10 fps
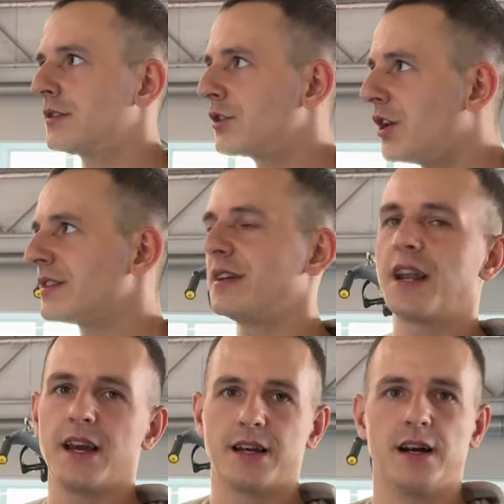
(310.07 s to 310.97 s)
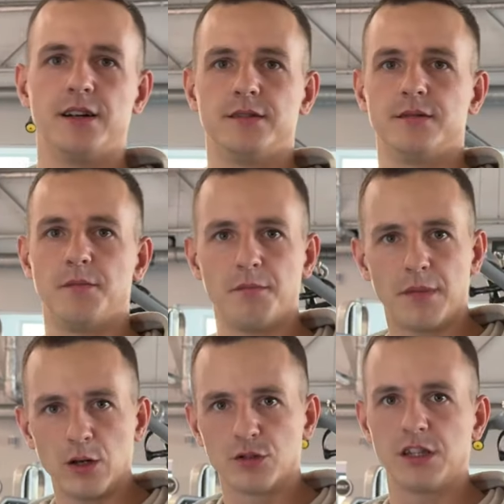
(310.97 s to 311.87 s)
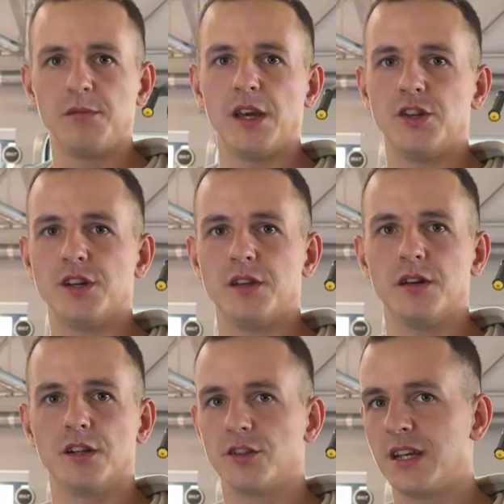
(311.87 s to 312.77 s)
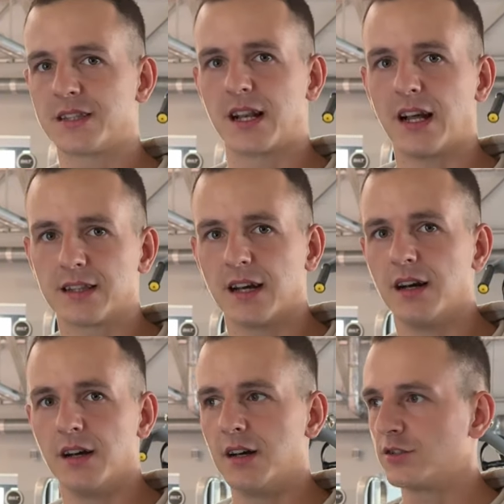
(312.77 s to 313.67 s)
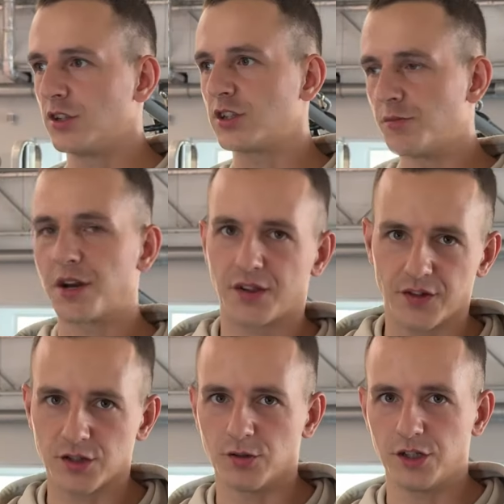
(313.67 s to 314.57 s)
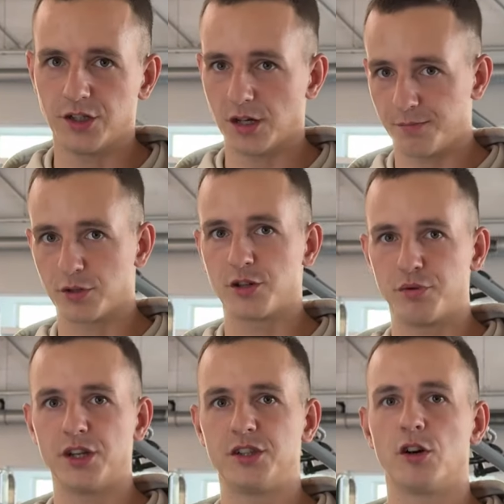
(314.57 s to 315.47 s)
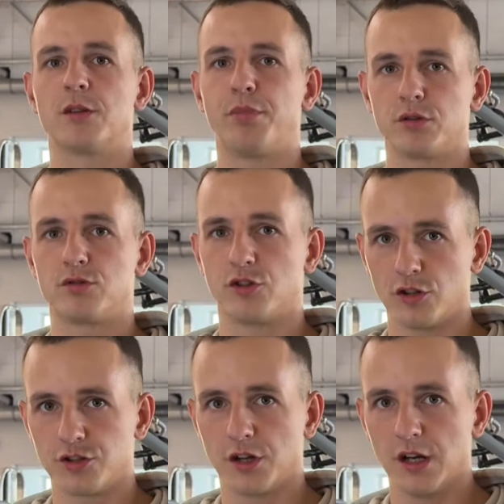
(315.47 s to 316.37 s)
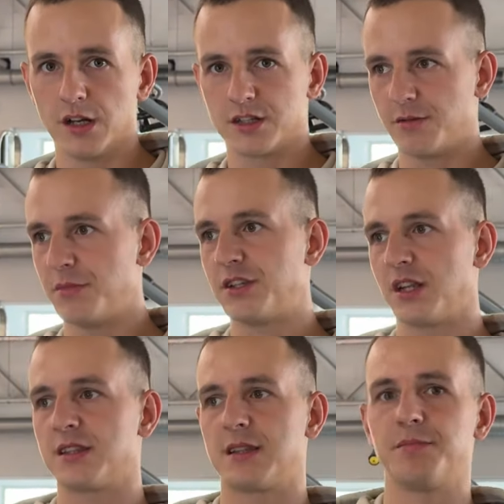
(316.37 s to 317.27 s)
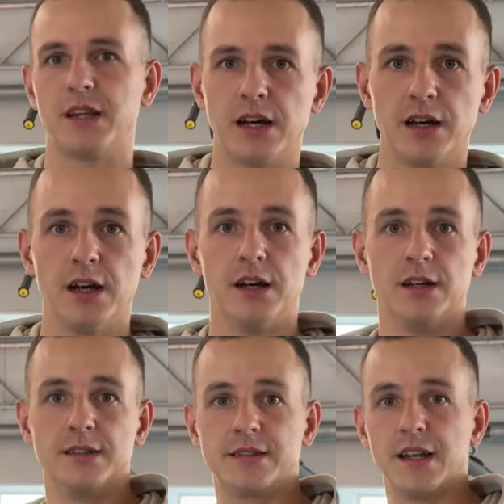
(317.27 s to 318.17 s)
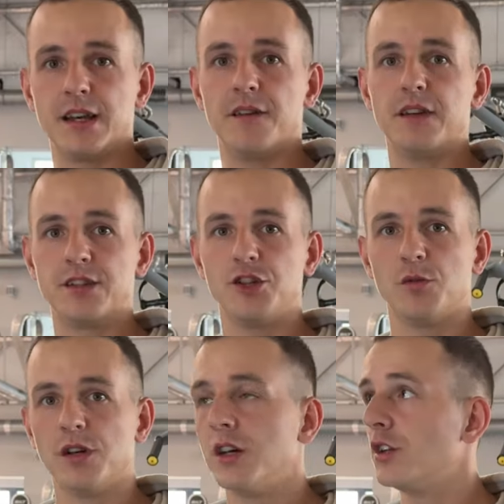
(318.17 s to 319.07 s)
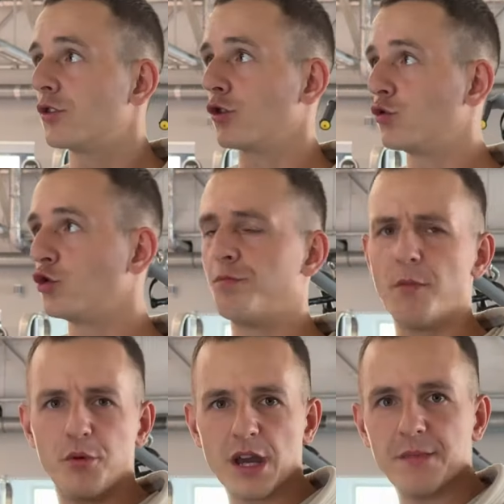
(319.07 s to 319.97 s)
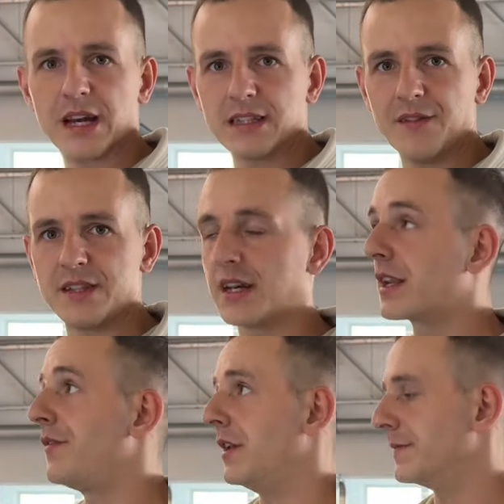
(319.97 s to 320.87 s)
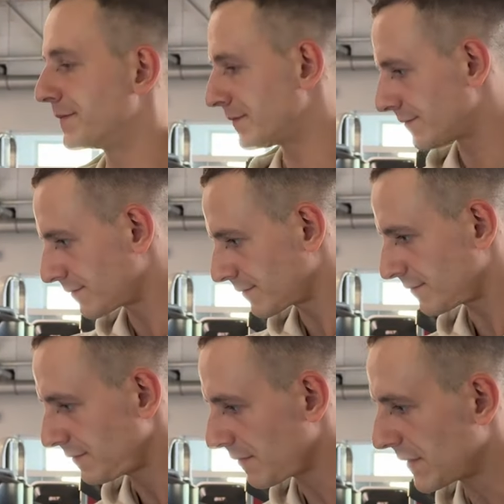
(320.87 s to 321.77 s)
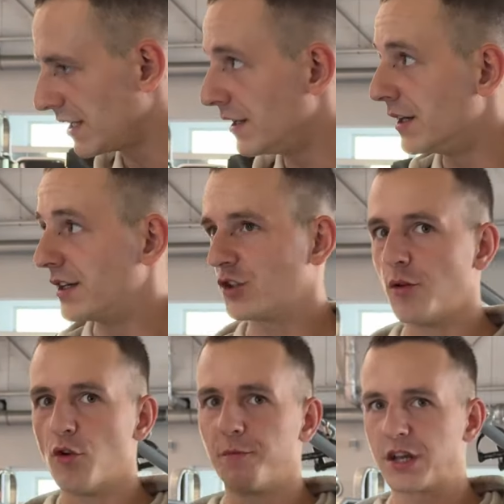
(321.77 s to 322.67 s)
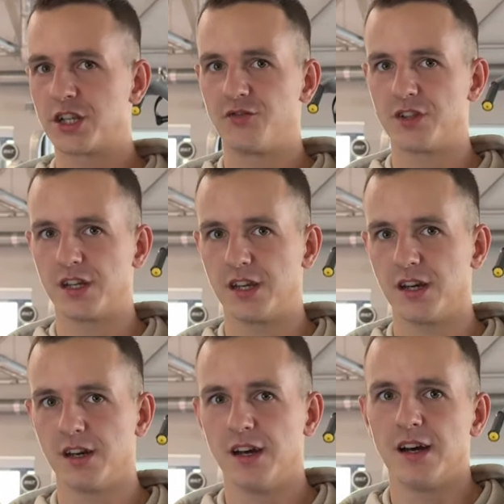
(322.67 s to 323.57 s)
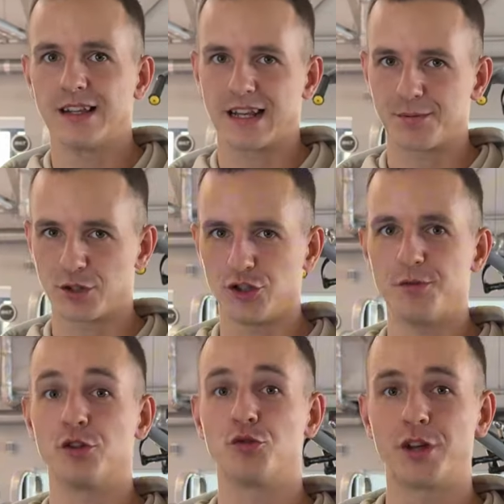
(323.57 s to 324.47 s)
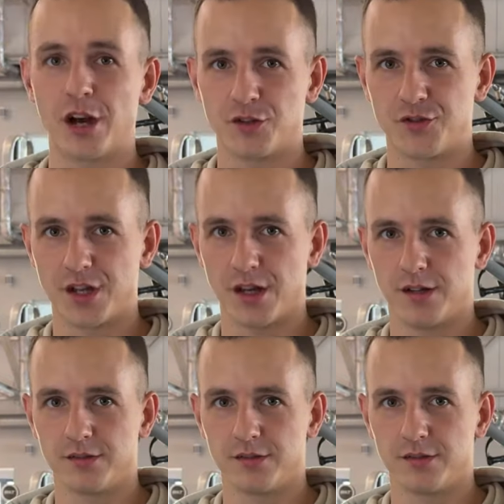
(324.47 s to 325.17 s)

to jest ręka, malutki mięsień. To nie jest klatka, to nie są martwe ciągi, gdzie potrzebujecie odpocząć, żeby mieć na następne serię więcej siły, tylko tu dopompujemy jak najwięcej krwi. I to było pierwsze ćwiczenie, a teraz przechodzimy do drugiego ćwiczenia.